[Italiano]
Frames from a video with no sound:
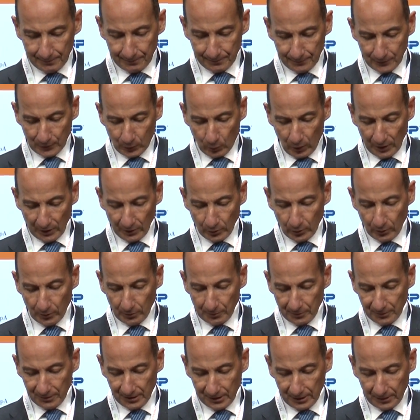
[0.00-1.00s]
ehm,
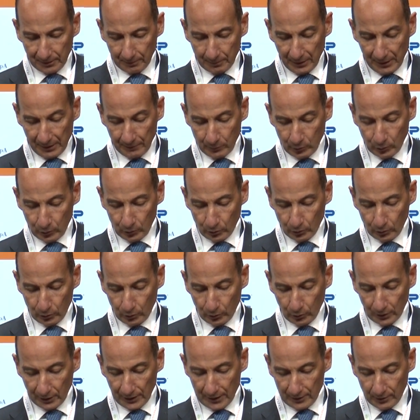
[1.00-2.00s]
quando sì, abbiamo
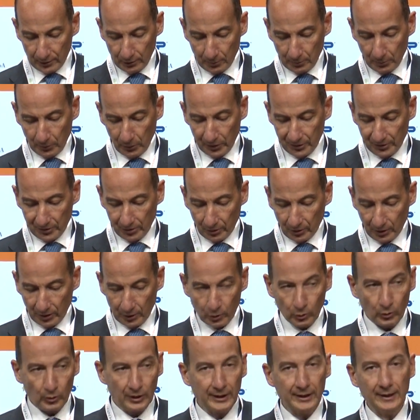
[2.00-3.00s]
concordato con Maurizio
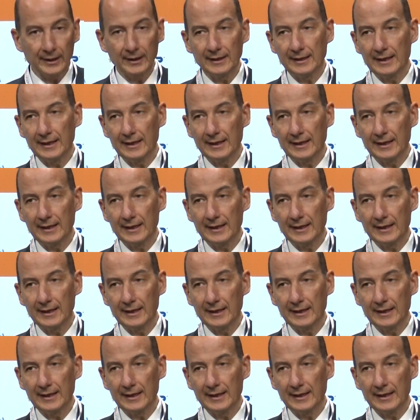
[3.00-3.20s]
Cannone,